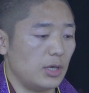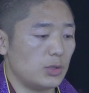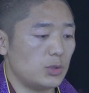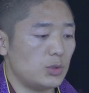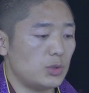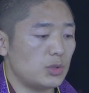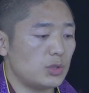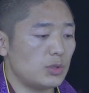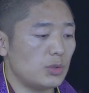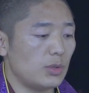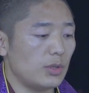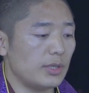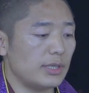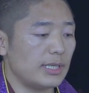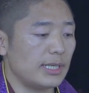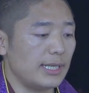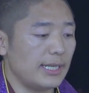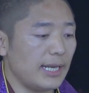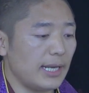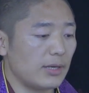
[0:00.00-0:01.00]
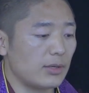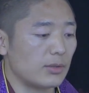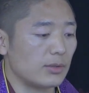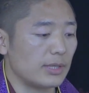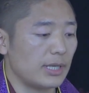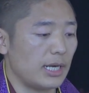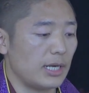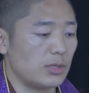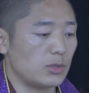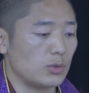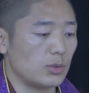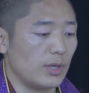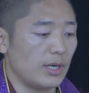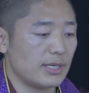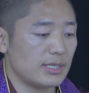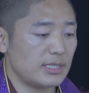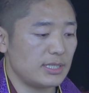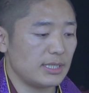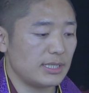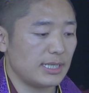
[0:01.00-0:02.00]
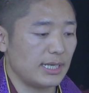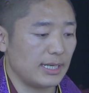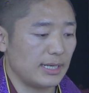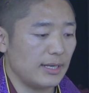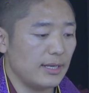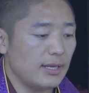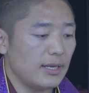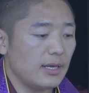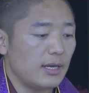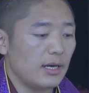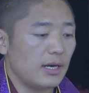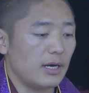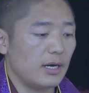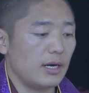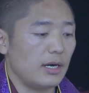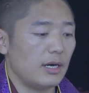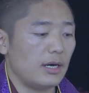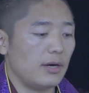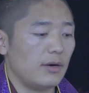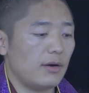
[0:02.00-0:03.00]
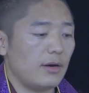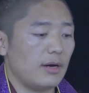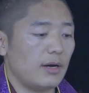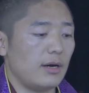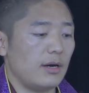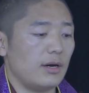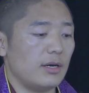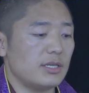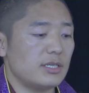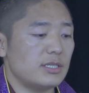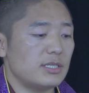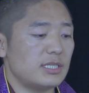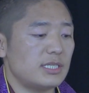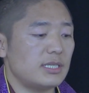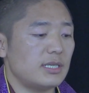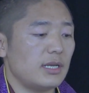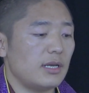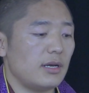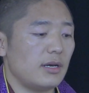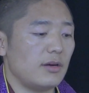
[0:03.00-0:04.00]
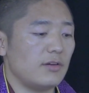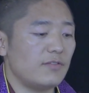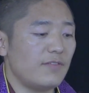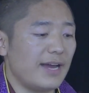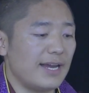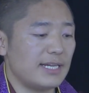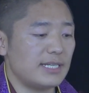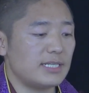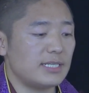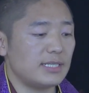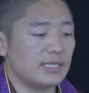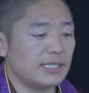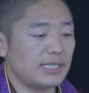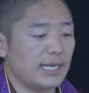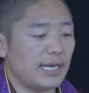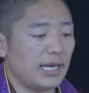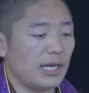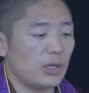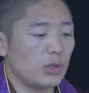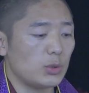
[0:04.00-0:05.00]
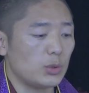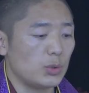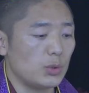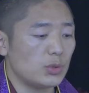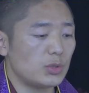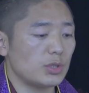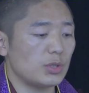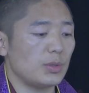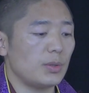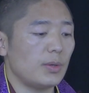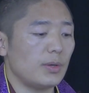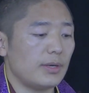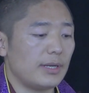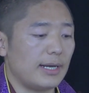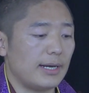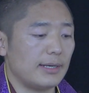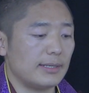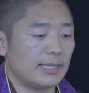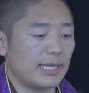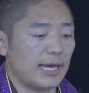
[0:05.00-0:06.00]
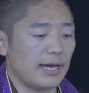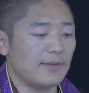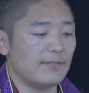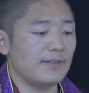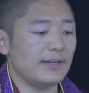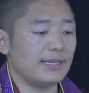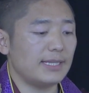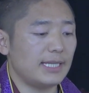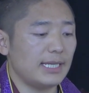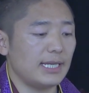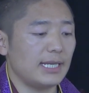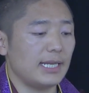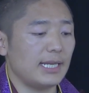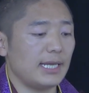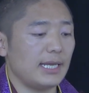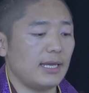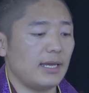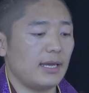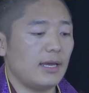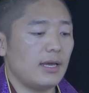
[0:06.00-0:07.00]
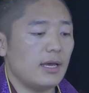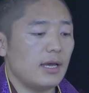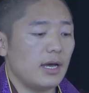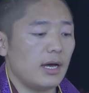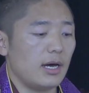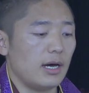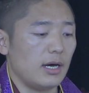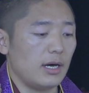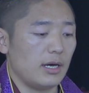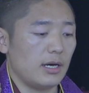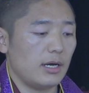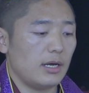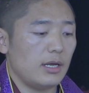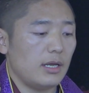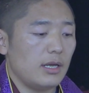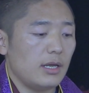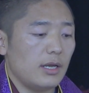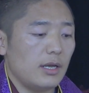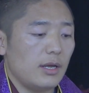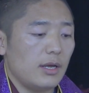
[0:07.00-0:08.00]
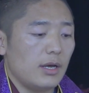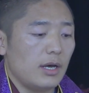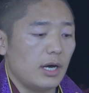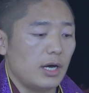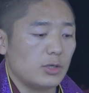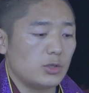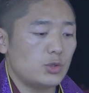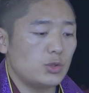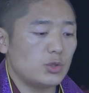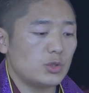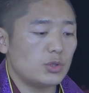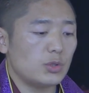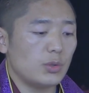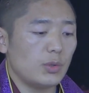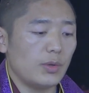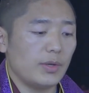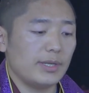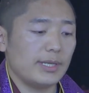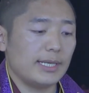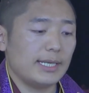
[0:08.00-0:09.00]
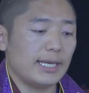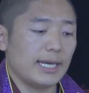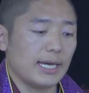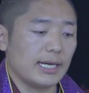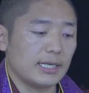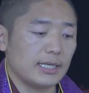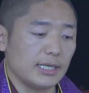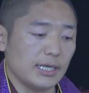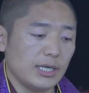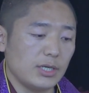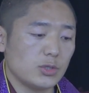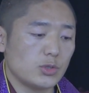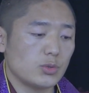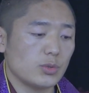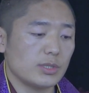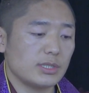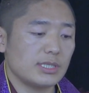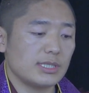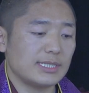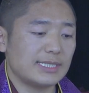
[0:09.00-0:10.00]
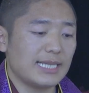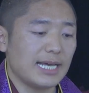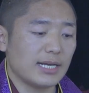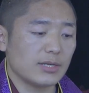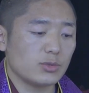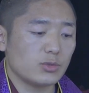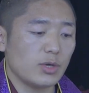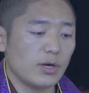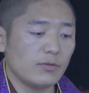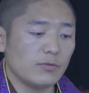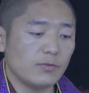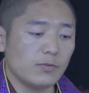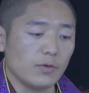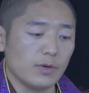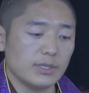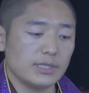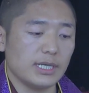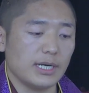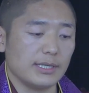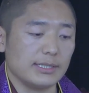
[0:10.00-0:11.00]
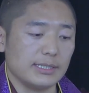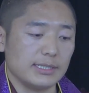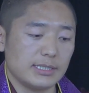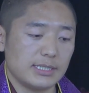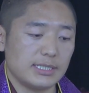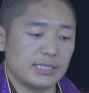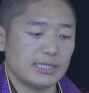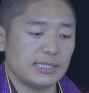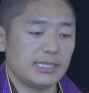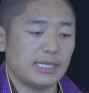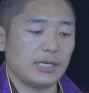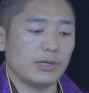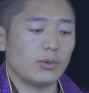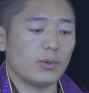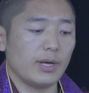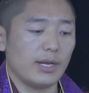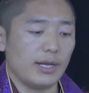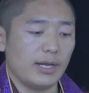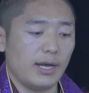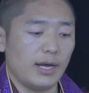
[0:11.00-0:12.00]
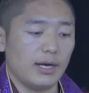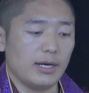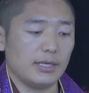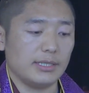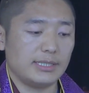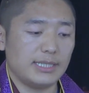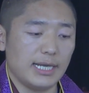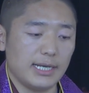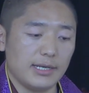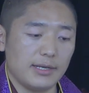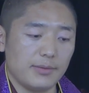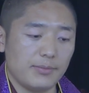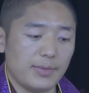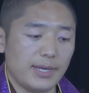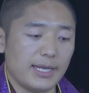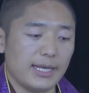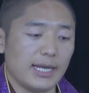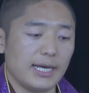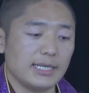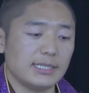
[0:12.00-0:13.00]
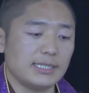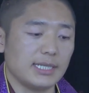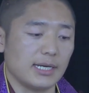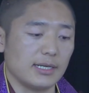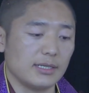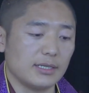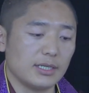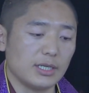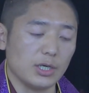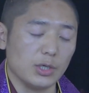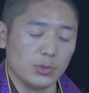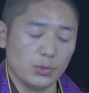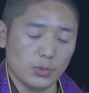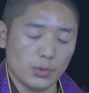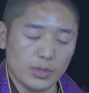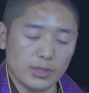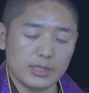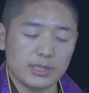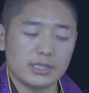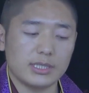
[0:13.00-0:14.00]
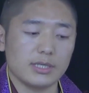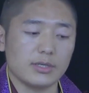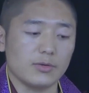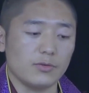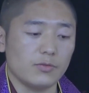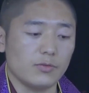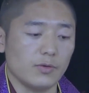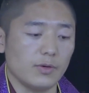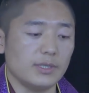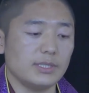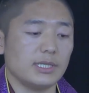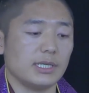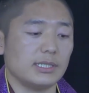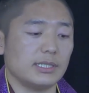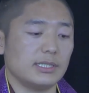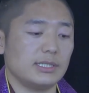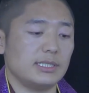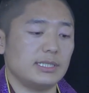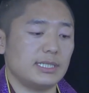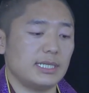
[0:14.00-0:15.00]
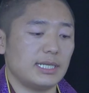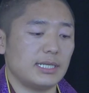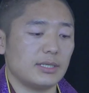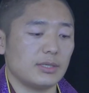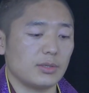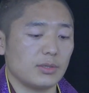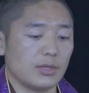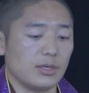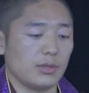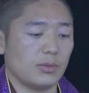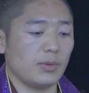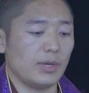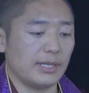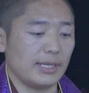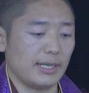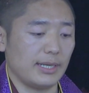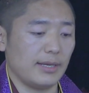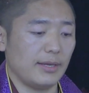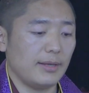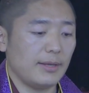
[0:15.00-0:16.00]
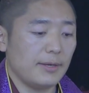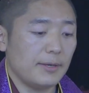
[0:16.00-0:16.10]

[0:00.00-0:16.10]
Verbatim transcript: 居士论的内容呢，主要是讲呃呃是呃外食间宇宙啊天文地理啊，呃居士论也可以说是藏传佛教的世界观啊，在里面呢讲了很多的这个佛教的世界的呃观点。